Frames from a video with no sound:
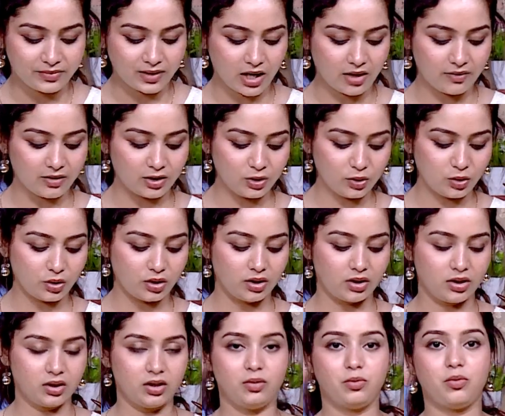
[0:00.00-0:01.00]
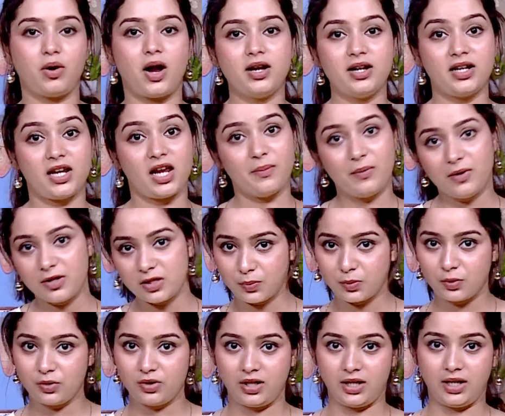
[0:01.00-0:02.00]
நான் வந்து ஒரு ஒன் டேபிள்
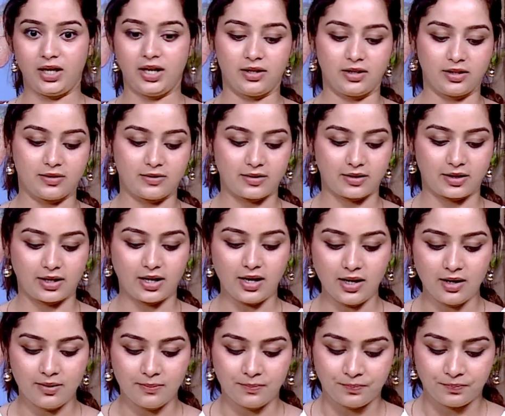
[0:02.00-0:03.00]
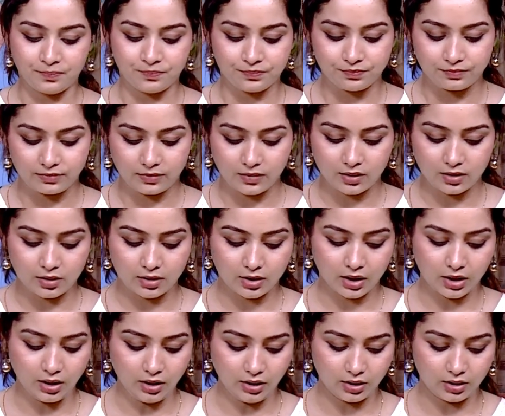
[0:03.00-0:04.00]
ஸ்பூன் டீ எடுத்துகிட்டு இருக்கேன்
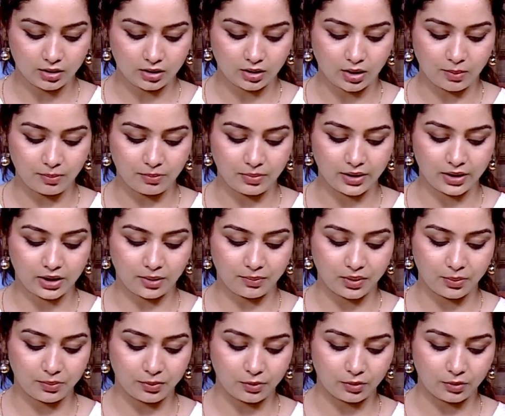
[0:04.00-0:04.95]
ஓகே இது கம்ப்ளீட்டாக அப்படியே